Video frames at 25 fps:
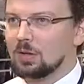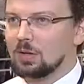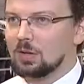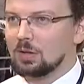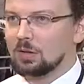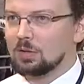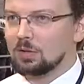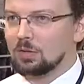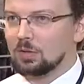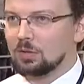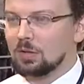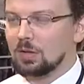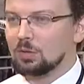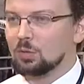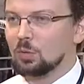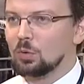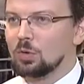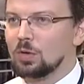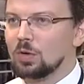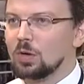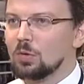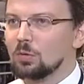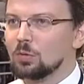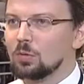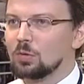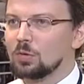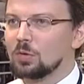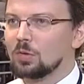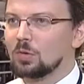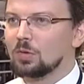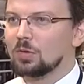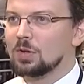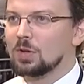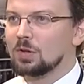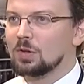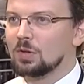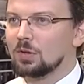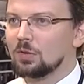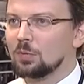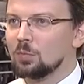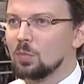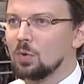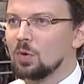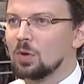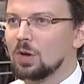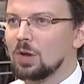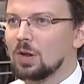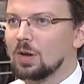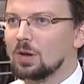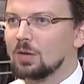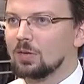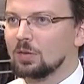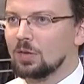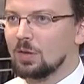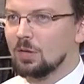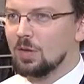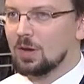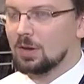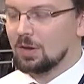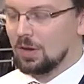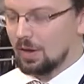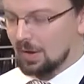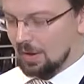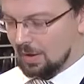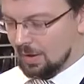и сотрудников университета смог реализовать